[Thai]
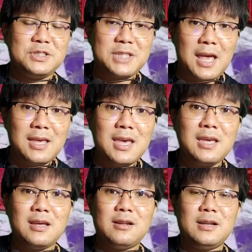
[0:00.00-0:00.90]

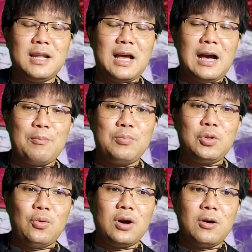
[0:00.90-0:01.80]
staking นะครับ
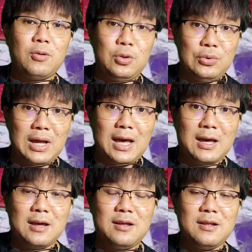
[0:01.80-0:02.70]
ตัวของ Luna
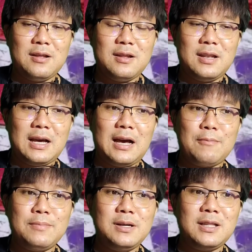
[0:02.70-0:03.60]
นะครับ
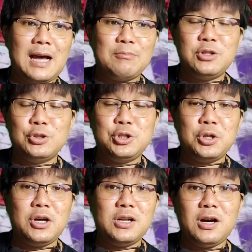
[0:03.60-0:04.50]
เพิ่งทำส
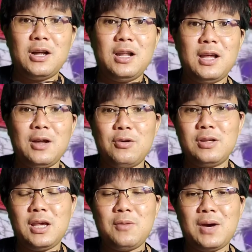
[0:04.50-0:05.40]
ดๆร้อนๆเลยเราก็
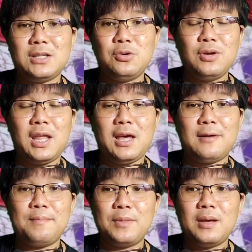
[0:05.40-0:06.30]
คิดว่าช่วงเนี้ย
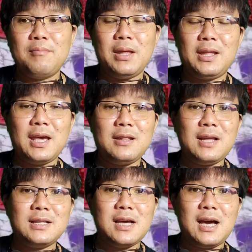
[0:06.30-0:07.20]
Bitget
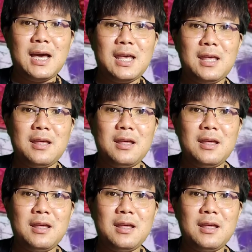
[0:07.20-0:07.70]
น่าจะให้